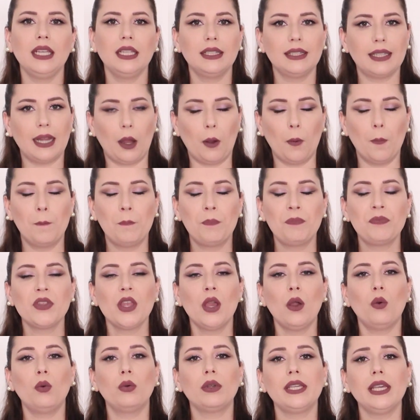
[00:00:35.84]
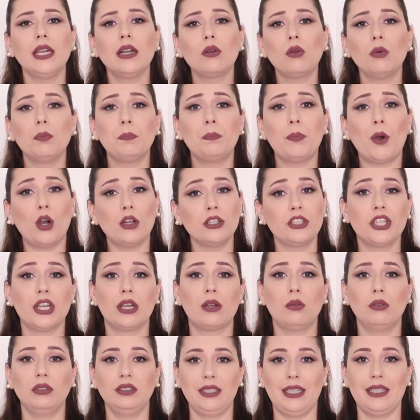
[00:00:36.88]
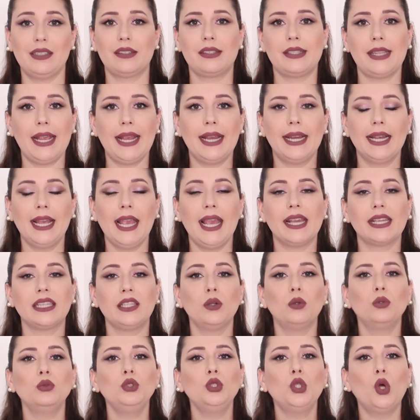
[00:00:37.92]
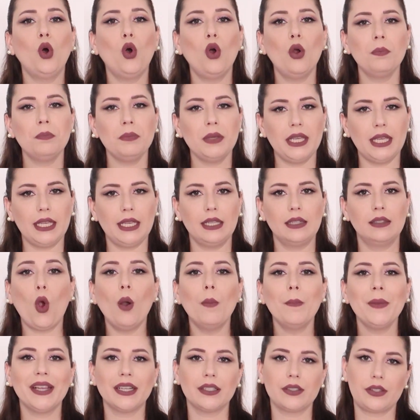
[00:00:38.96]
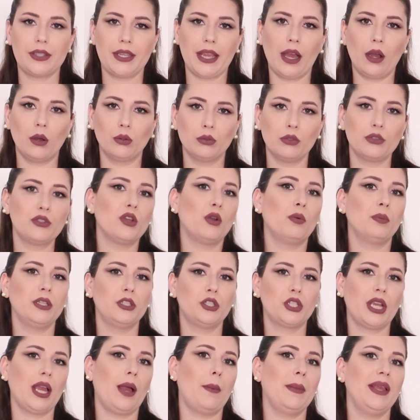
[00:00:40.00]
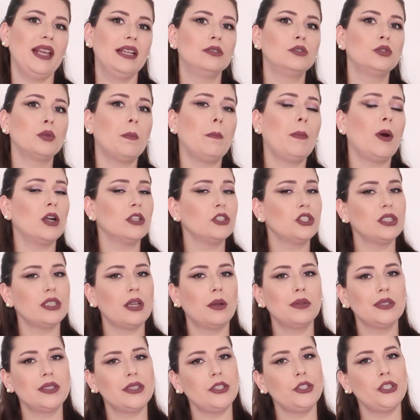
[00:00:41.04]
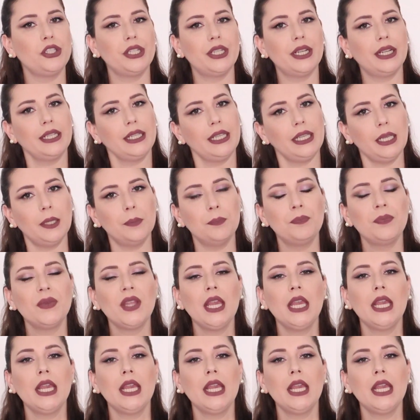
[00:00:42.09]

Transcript: e tal. O que pode acontecer é que o nome comercial do seu medicamento pode não existir aqui.